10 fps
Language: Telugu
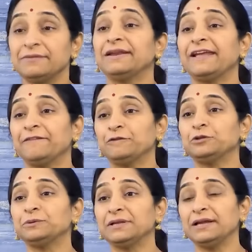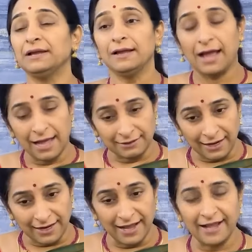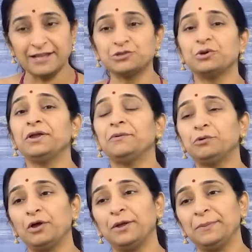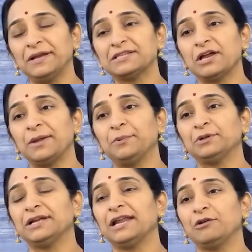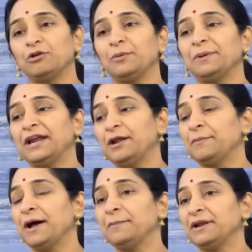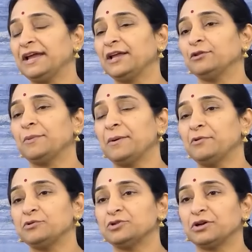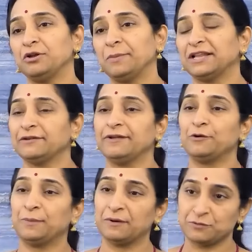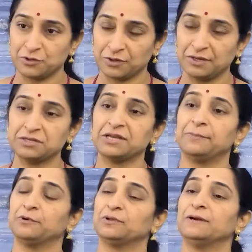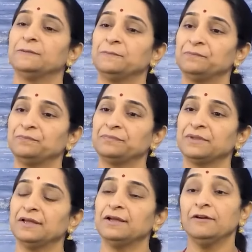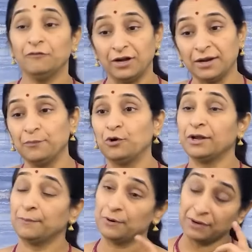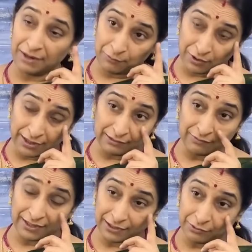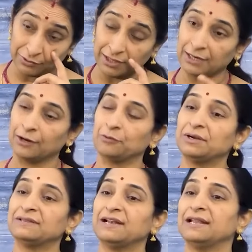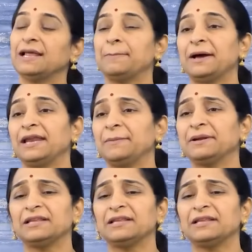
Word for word: చివరికి ఏమవుతుంది అసలు ఐఏఎస్ ఏమిటో ఐపీఎస్ అయిపోతాడు అనుకున్న పిల్లాడు మామూలుగా ఏదో మామూలు ఉద్యోగంలో పాతిక వేల రూపాయల ఉద్యోగంలో చేరిపోతాడు వీళ్ళకి బోల్ డబ్బులు ఉన్నాయి బోల్డ్ అది ఉంది ఇది ఉంది అని అనుకుంటే సడన్గా భార్య